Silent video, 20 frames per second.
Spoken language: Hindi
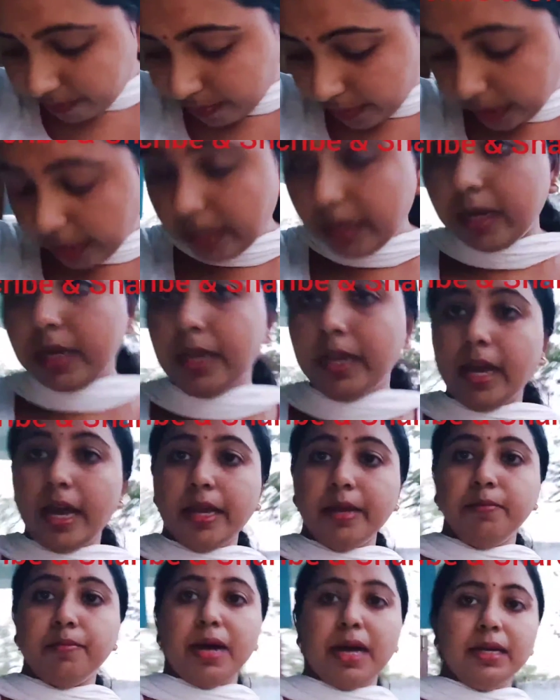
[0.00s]
मैं ले
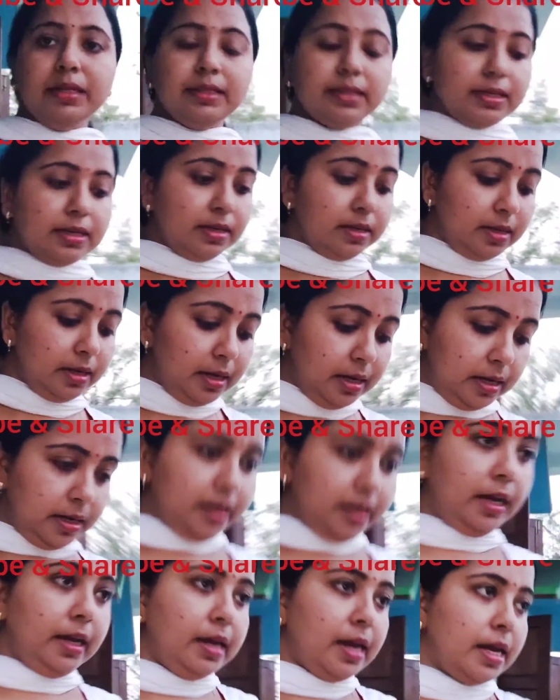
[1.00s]
आई मास्क
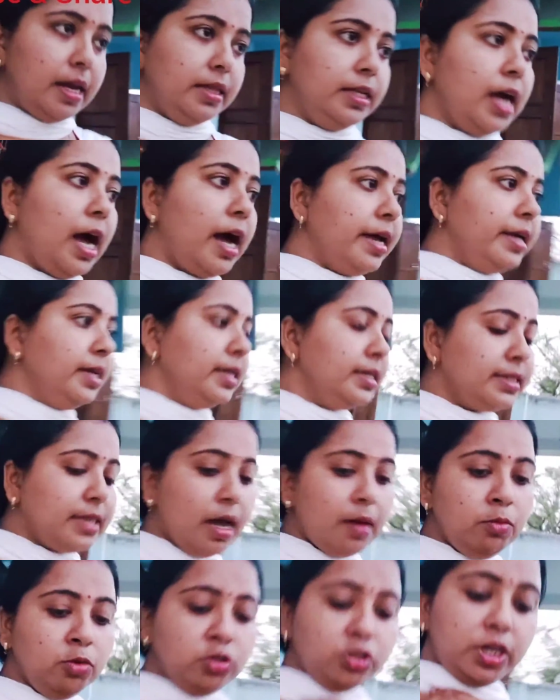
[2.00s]
नहीं लाई थी आइए
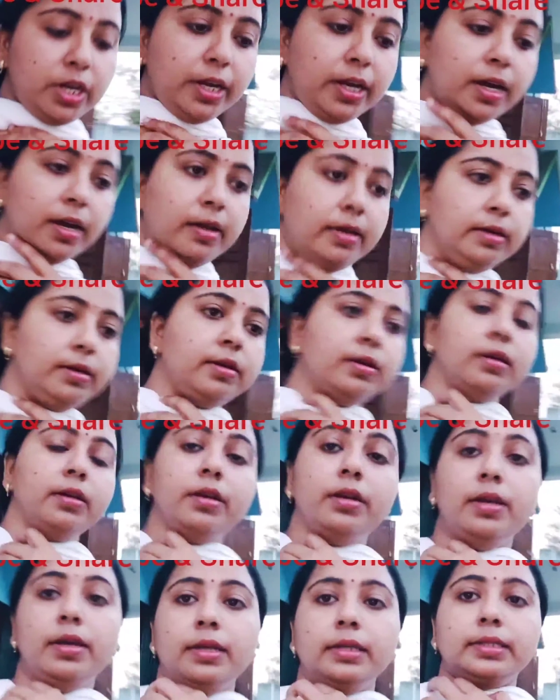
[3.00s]
शाम हो जाएगा
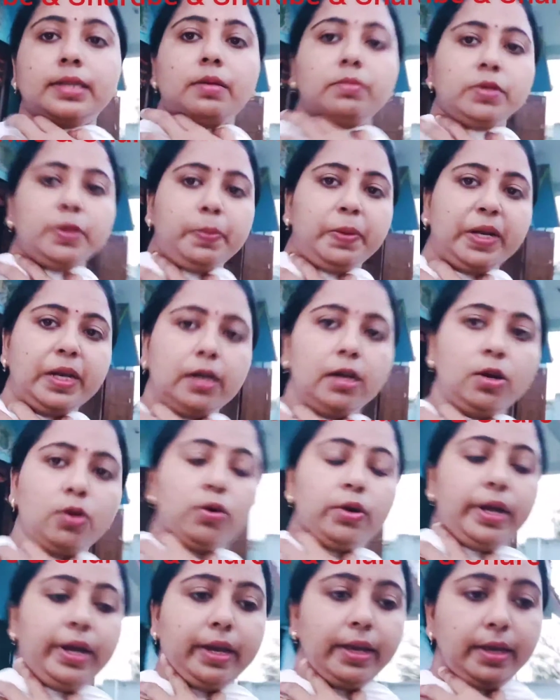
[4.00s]
शाम से पहले
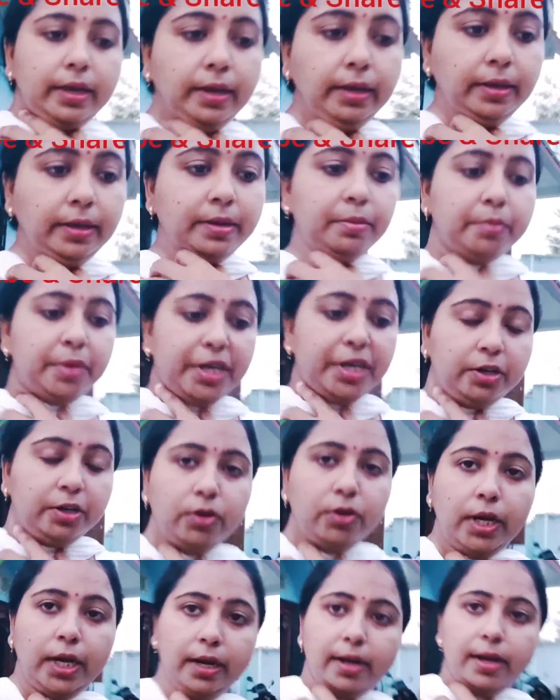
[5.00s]
लौट आएंगे बेटी
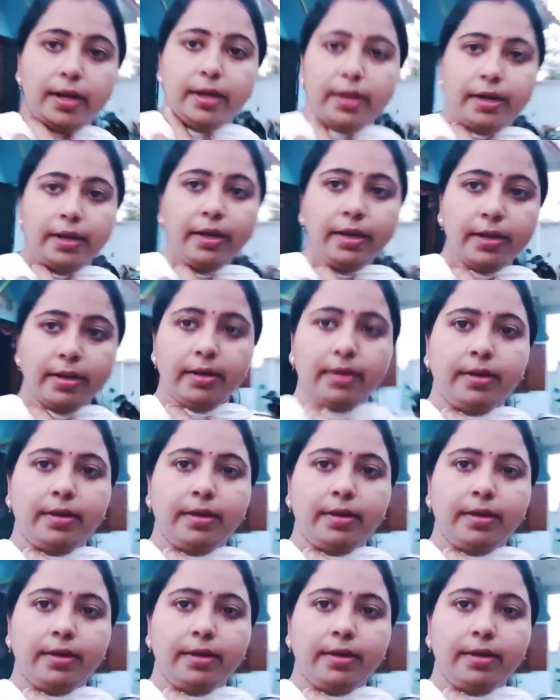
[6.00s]
को नहीं ले रहे हैं